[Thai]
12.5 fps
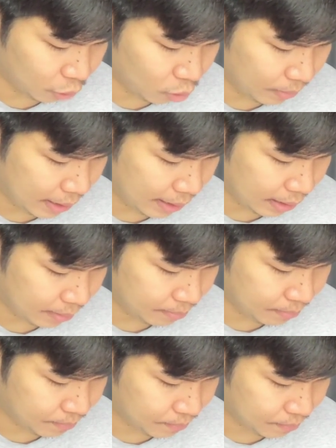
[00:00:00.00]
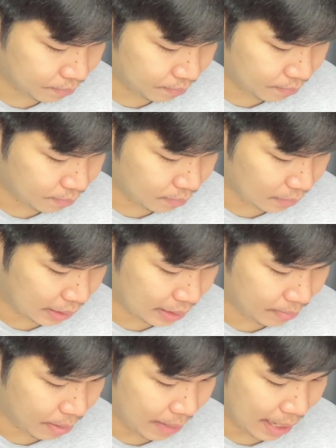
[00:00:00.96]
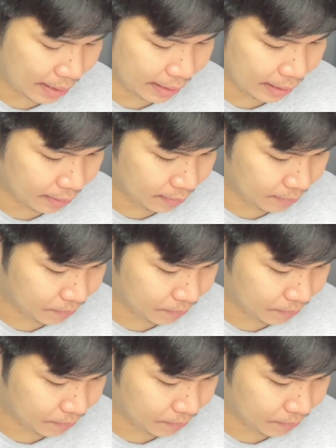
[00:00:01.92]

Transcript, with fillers: มซูมให้นะครับ นี่ประมาณนี้